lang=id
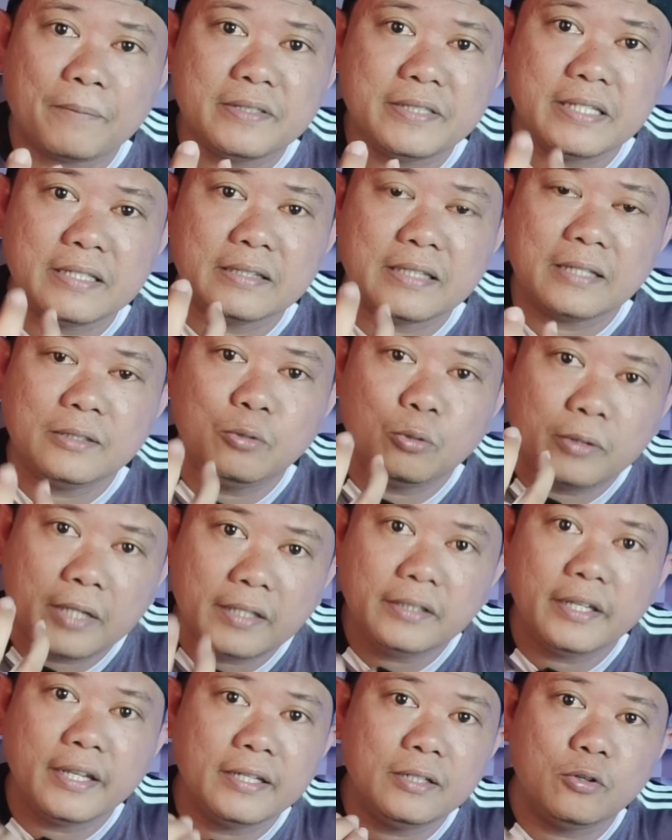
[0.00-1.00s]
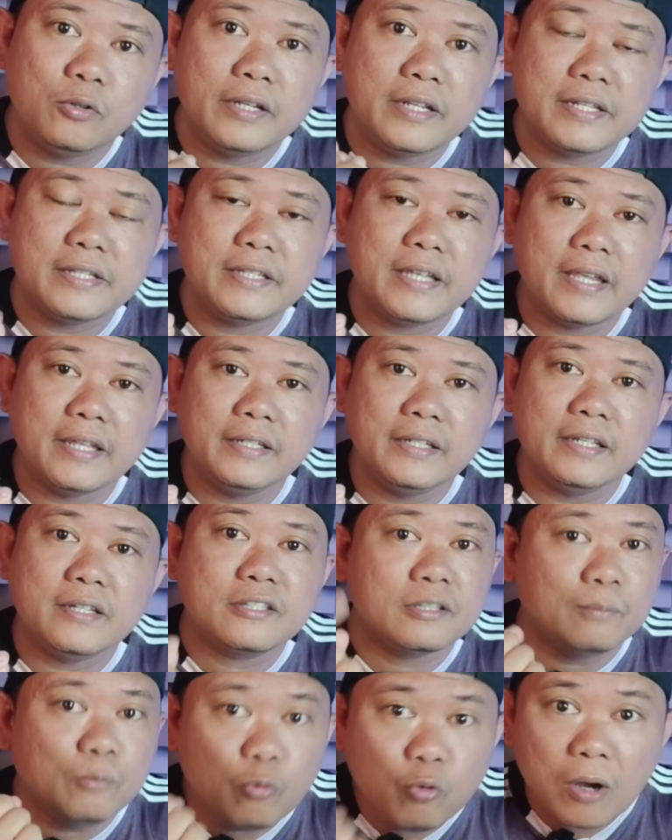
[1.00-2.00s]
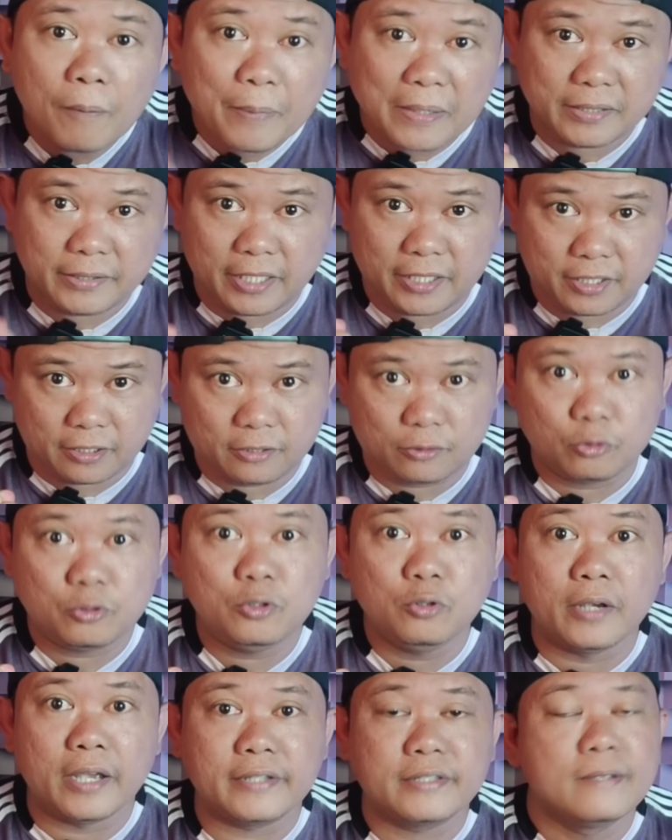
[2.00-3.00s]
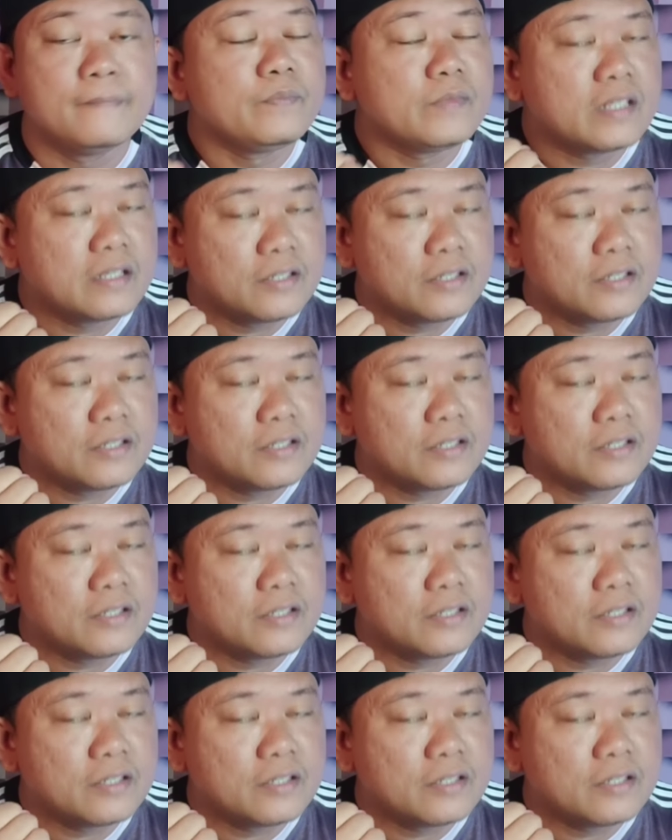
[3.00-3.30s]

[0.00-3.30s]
pencinta durian di Indonesia ini semua pasti setuju guys